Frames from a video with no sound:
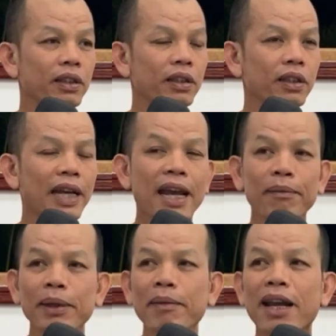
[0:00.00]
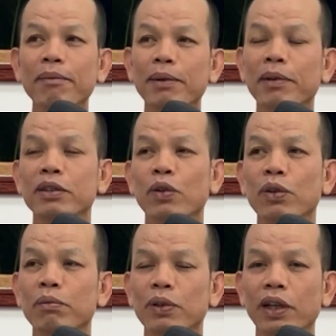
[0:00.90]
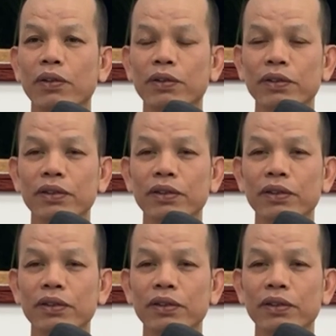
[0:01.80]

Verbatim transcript: นี่ห้ามีมั่นพระประจนผู้แล้ว